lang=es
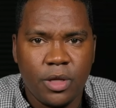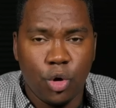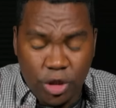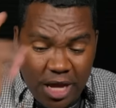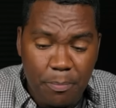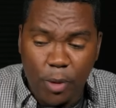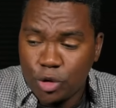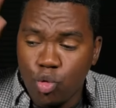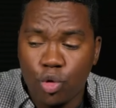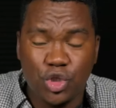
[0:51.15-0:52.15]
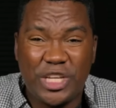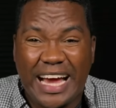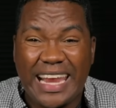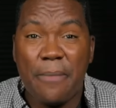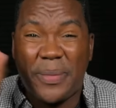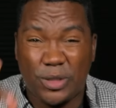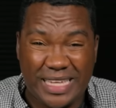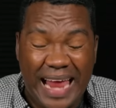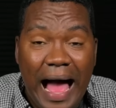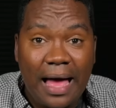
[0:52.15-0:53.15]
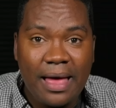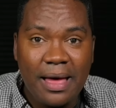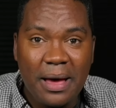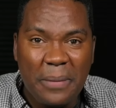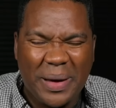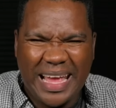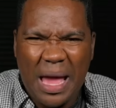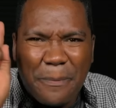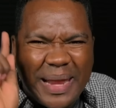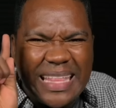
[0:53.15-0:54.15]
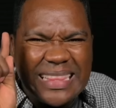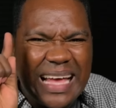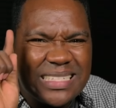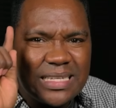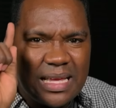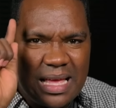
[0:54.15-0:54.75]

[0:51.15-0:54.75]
Los tiempos duros llegarán, pero será para que aprendas